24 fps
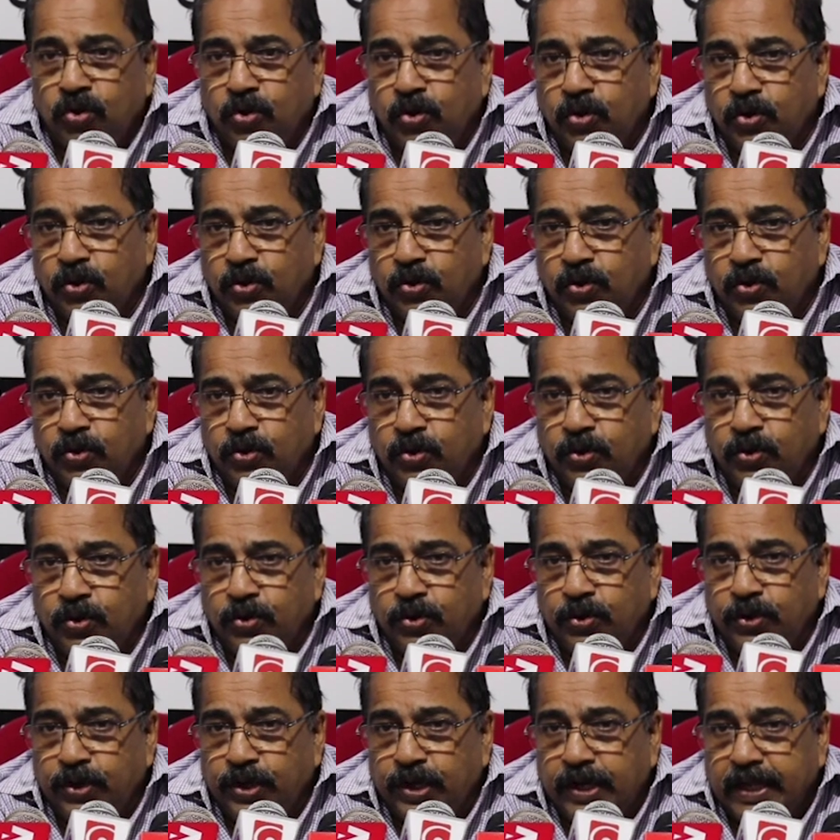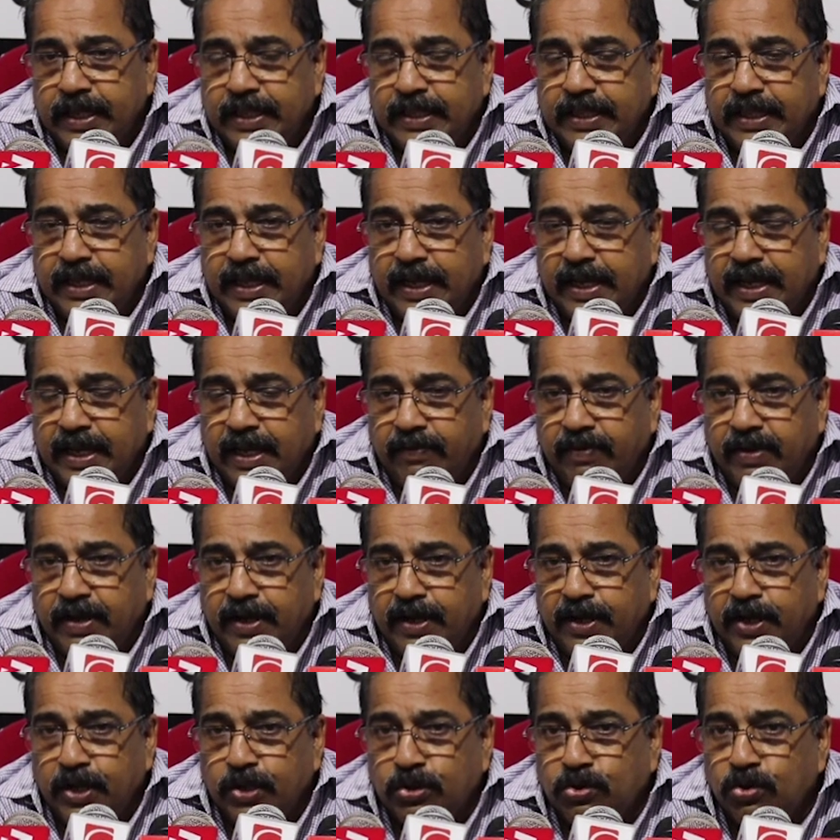ஒரு
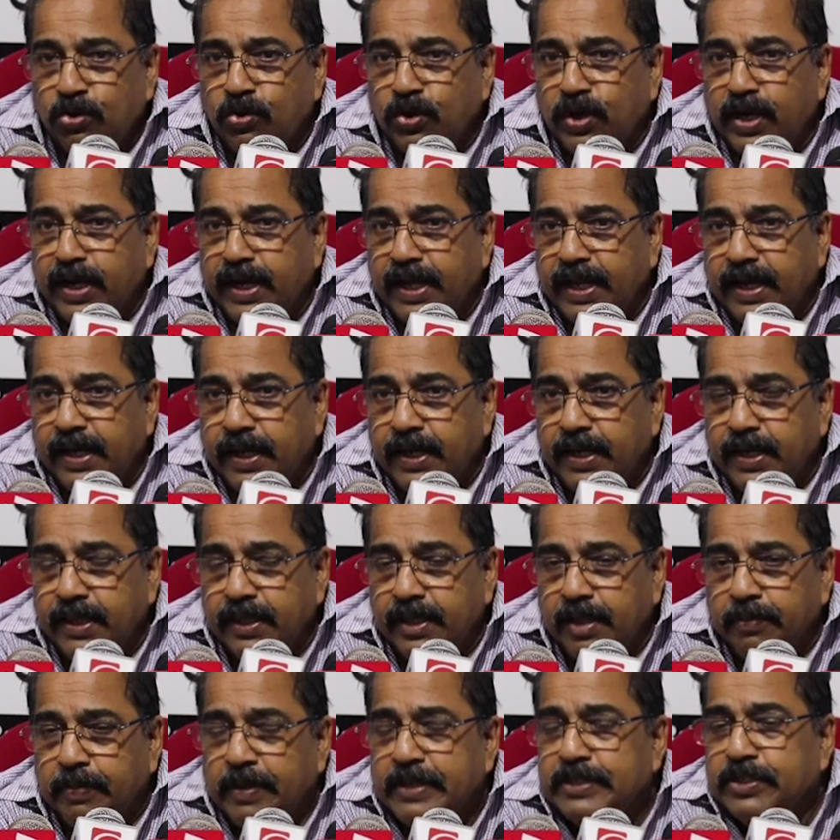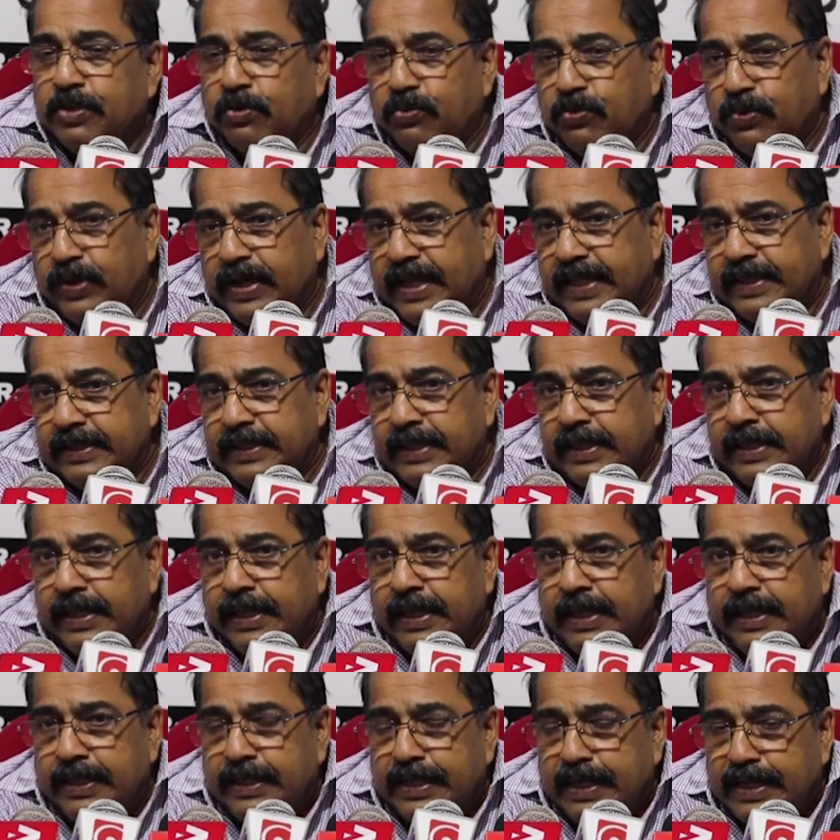நீதியானவர் என்ற தோரணையில் இருந்து பேசக்கூடாது
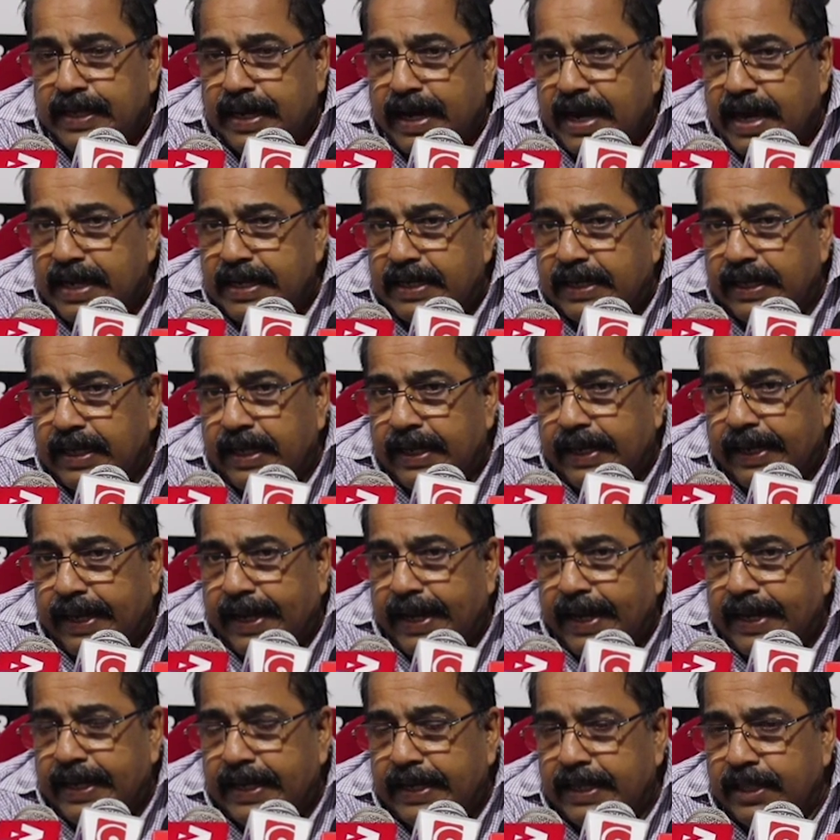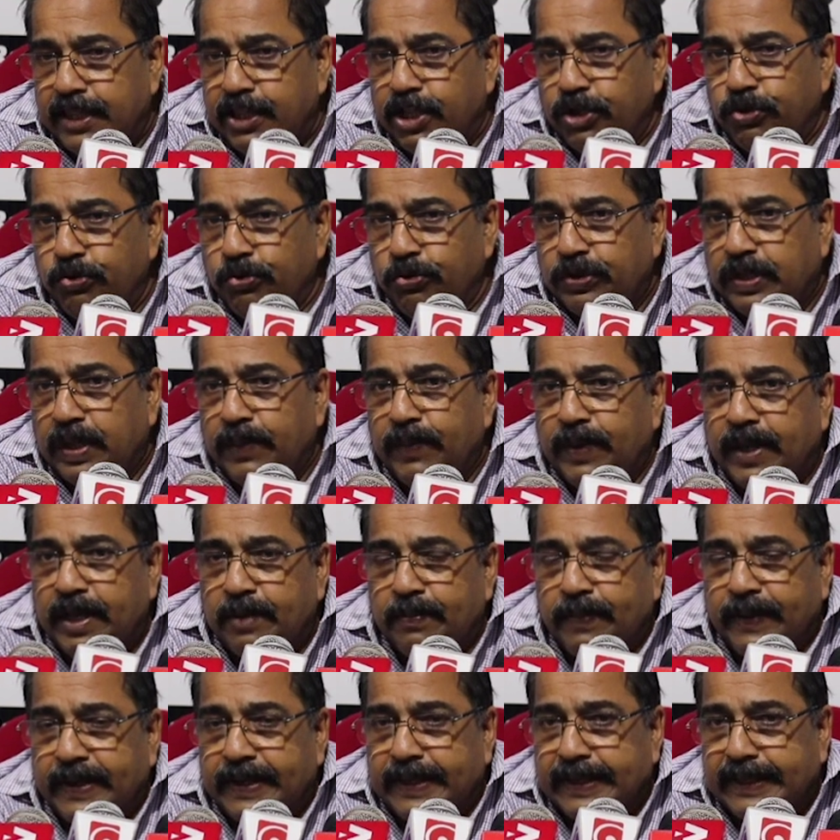இந்த நாட்டில் ஏன் இந்த யுத்தம்
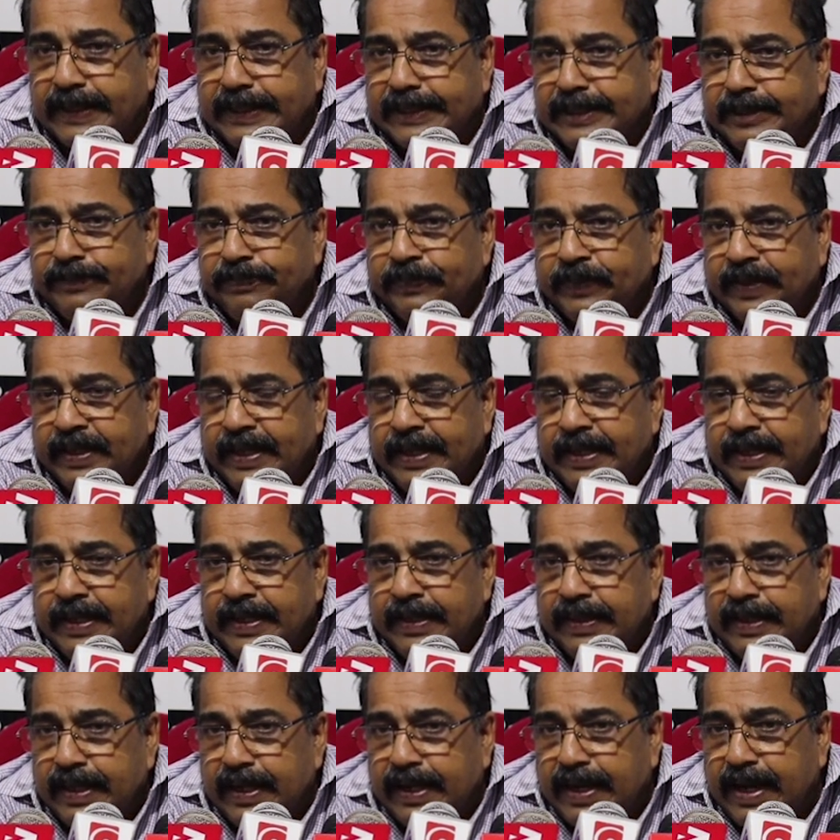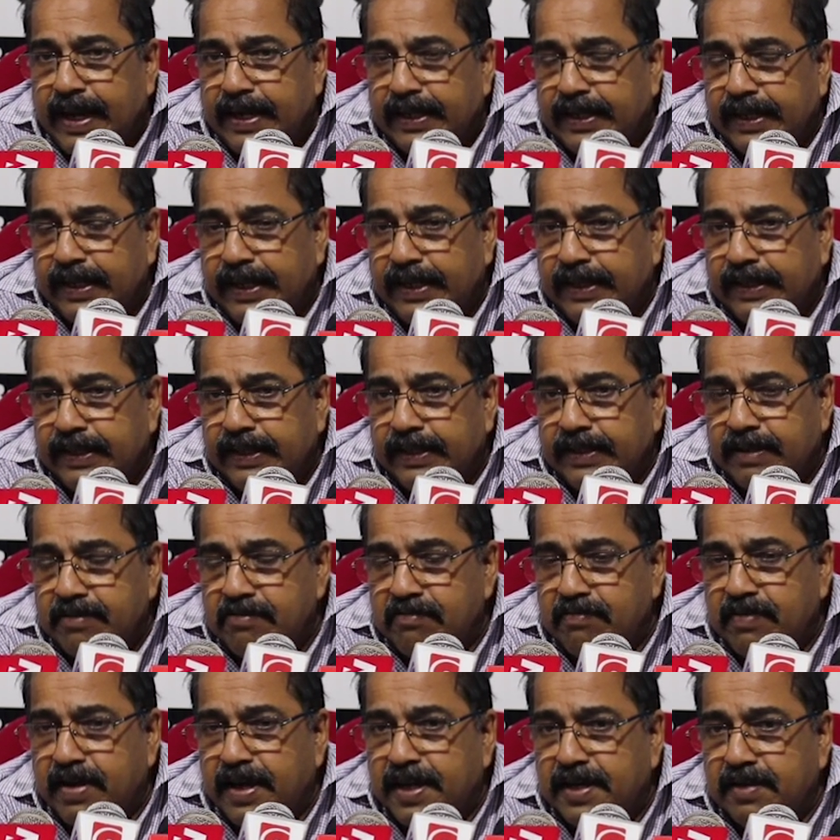ஏற்பட்டது இந்த நாட்டிலிருந்து
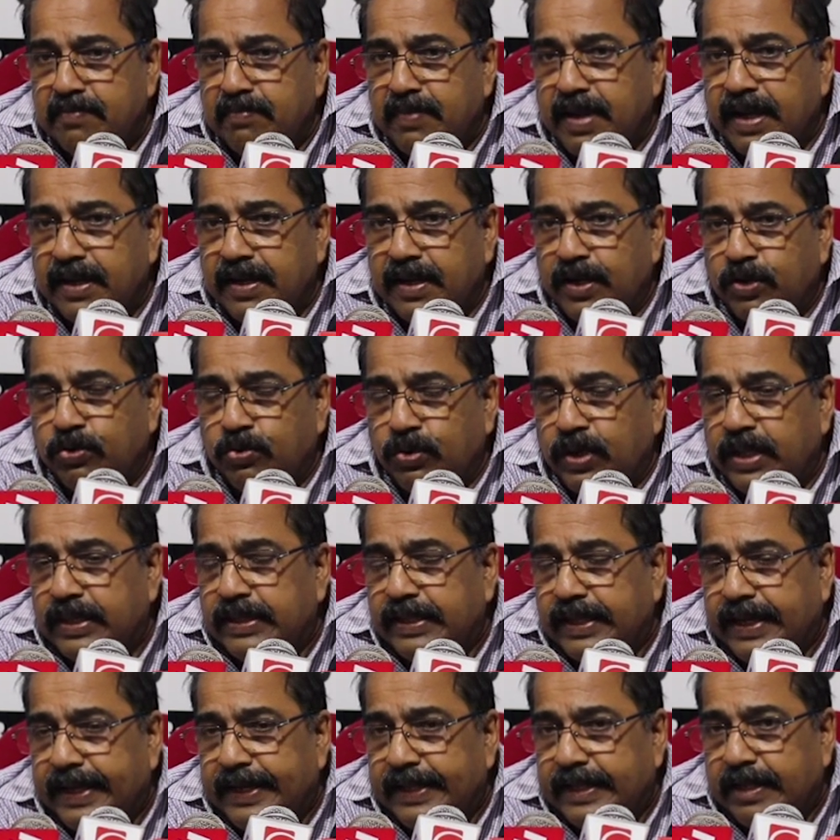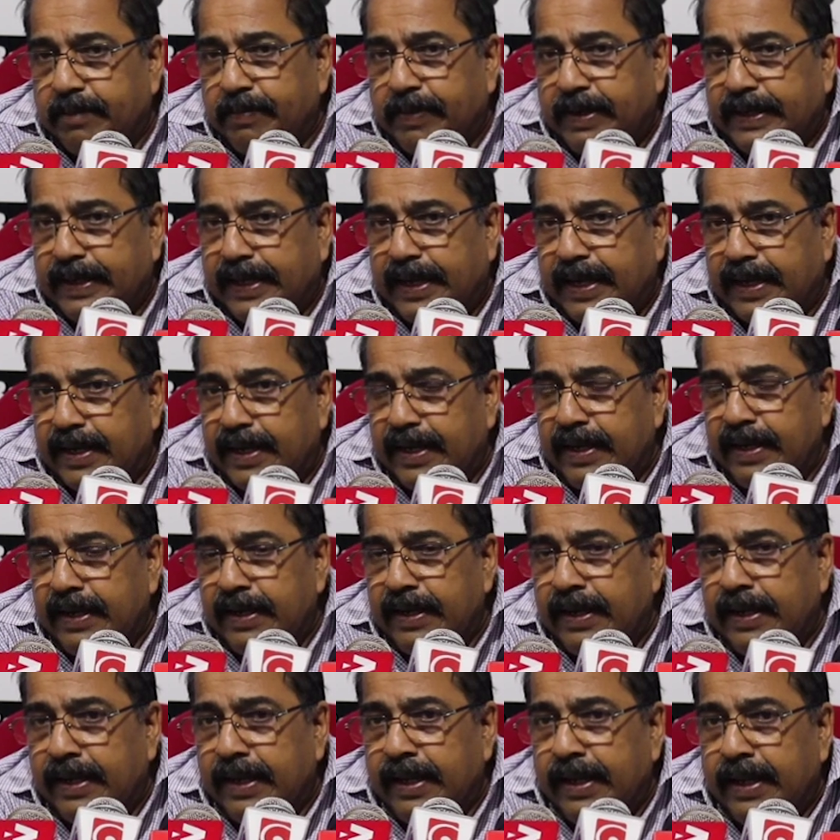எவ்வாறு மக்கள் துரத்தி அடிக்கப்பட்டார்கள்
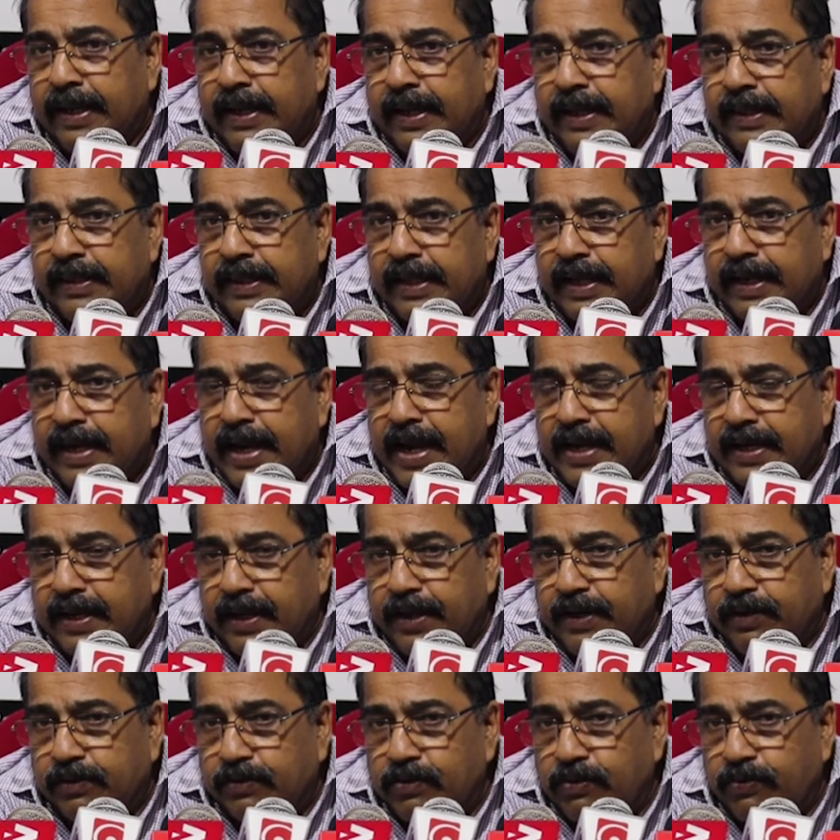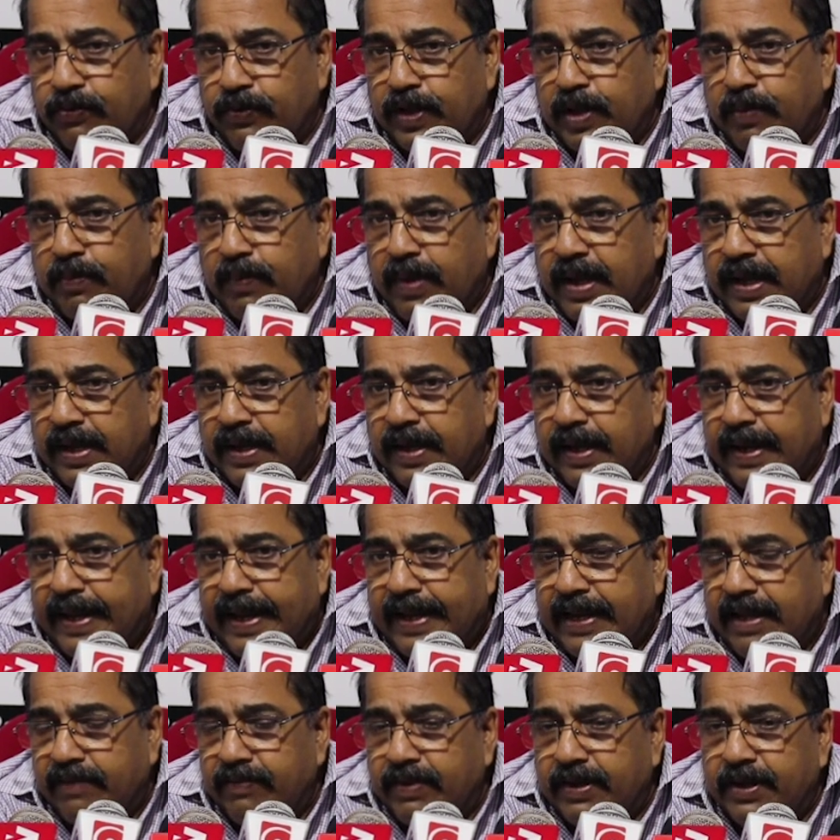இந்த நாட்டில் இருக்கக்கூடிய மக்கள்
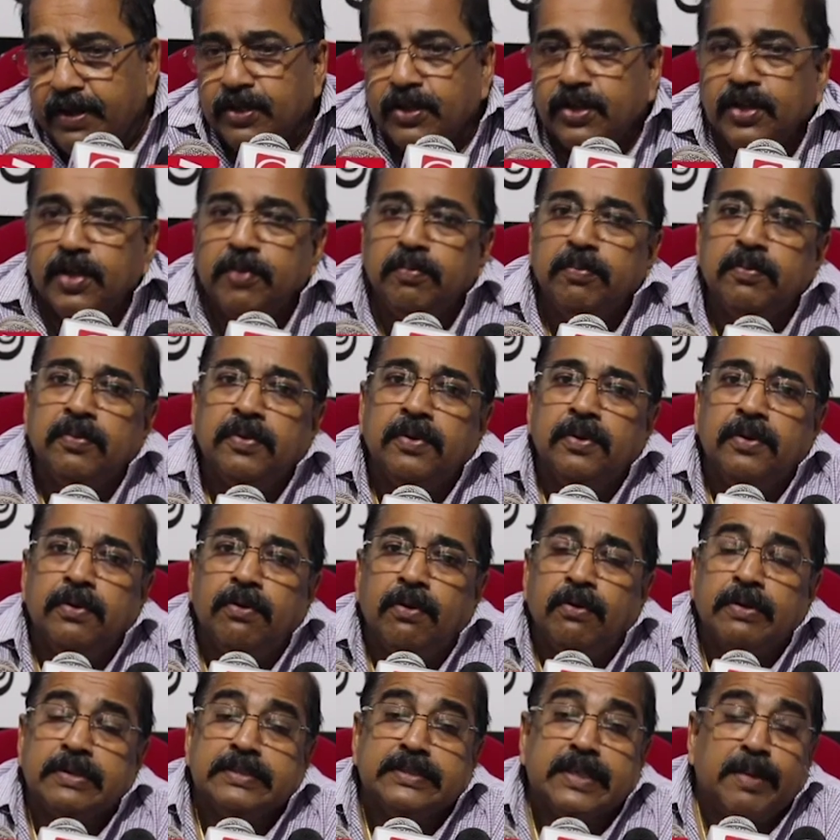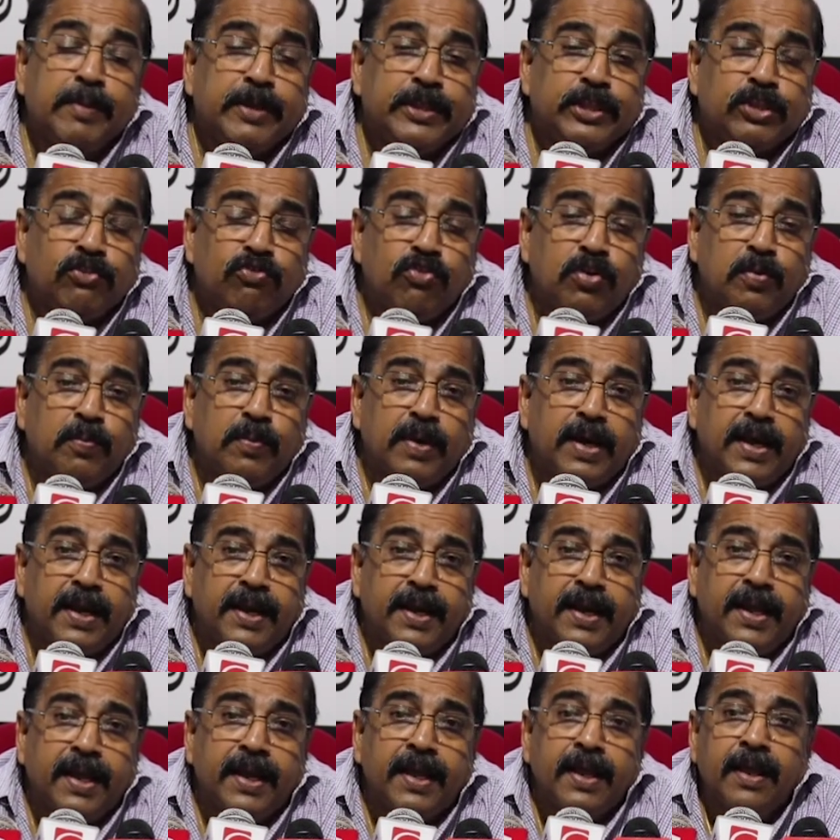அனைவருக்கும் ஒரு
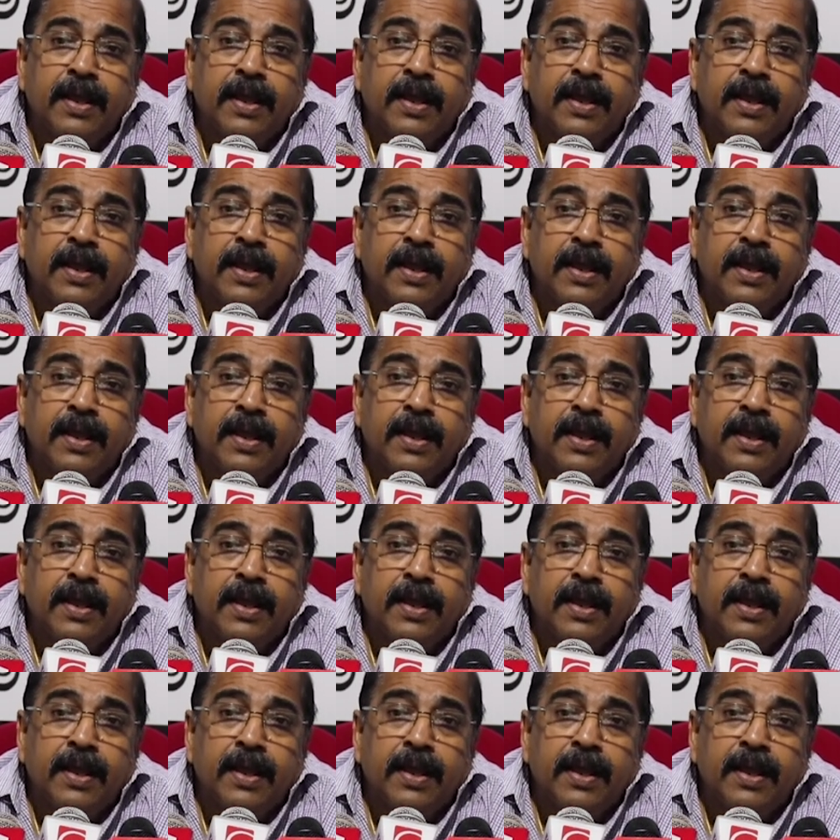சமத்துவமான